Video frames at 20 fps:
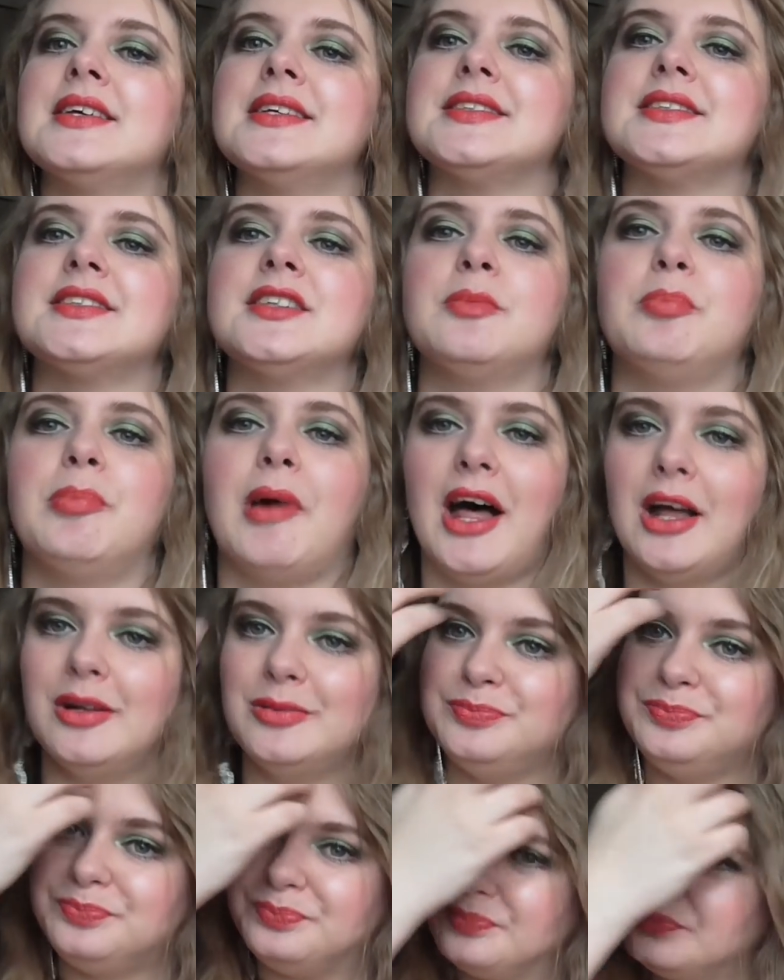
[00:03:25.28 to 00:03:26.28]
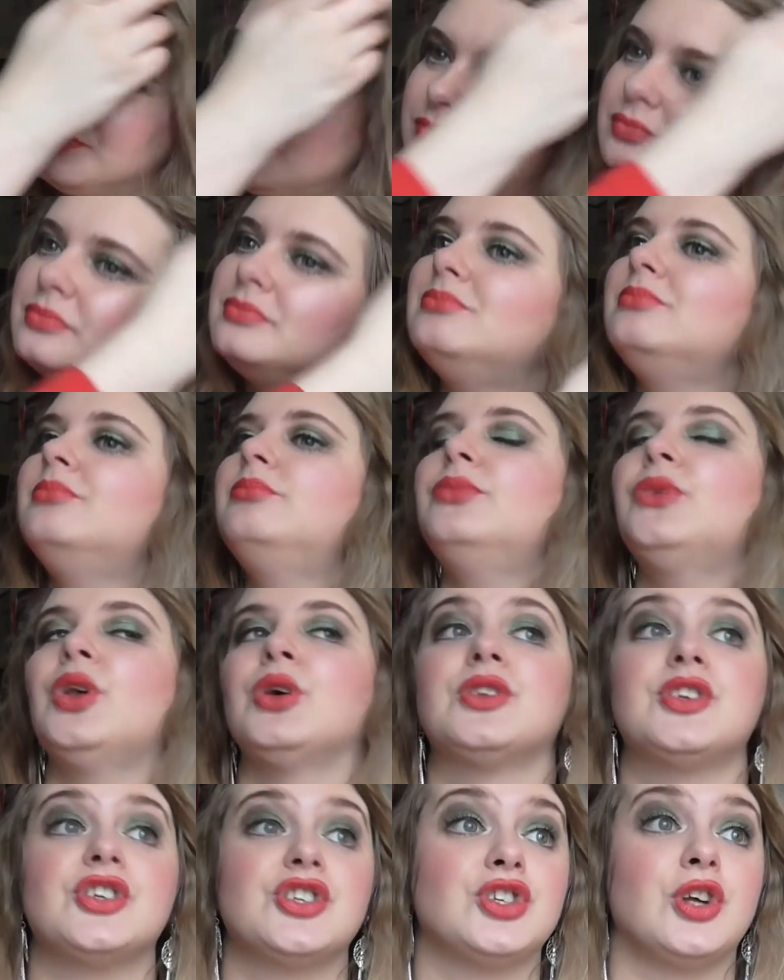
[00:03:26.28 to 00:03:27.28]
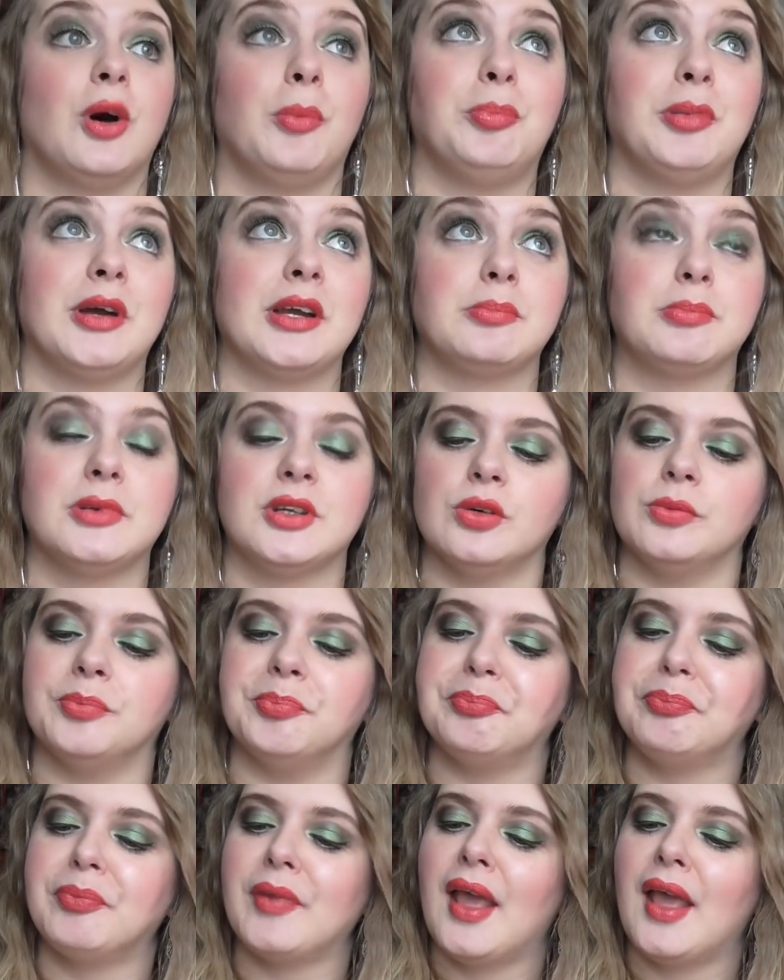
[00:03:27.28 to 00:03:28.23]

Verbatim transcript: Kiste. Bah. Und der Staub bringt mich um.